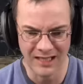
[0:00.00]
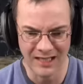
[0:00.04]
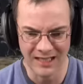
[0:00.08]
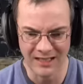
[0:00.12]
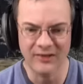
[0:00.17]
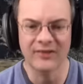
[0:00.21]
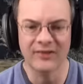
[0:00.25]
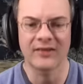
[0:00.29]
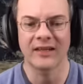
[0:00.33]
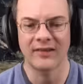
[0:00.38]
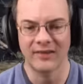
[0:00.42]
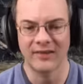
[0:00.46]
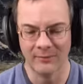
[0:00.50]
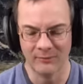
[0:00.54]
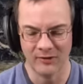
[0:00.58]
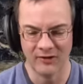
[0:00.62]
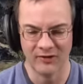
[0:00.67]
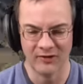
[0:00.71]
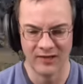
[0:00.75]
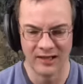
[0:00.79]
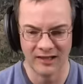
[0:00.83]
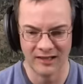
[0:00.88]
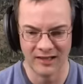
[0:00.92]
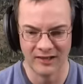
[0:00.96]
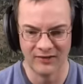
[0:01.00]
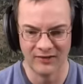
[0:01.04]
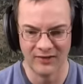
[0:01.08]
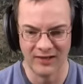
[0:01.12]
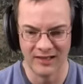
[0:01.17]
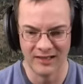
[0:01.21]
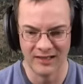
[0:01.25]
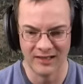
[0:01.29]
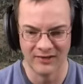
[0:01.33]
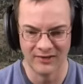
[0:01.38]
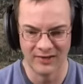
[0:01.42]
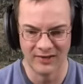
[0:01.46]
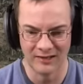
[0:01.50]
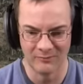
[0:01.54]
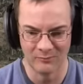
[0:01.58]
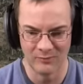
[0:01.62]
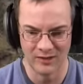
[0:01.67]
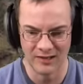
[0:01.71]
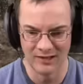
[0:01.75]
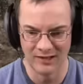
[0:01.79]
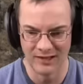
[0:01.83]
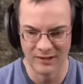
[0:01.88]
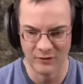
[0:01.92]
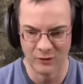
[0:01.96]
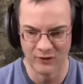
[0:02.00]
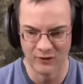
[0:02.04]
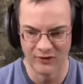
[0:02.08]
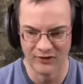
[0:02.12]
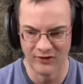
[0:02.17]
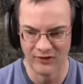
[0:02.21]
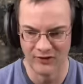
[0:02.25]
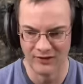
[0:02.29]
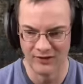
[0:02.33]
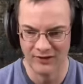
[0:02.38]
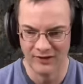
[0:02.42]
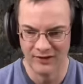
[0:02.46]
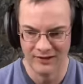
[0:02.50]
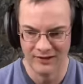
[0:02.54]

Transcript: jetzt, jetzt habt ihr es gerade gesehen, jetzt hat mich die Kotze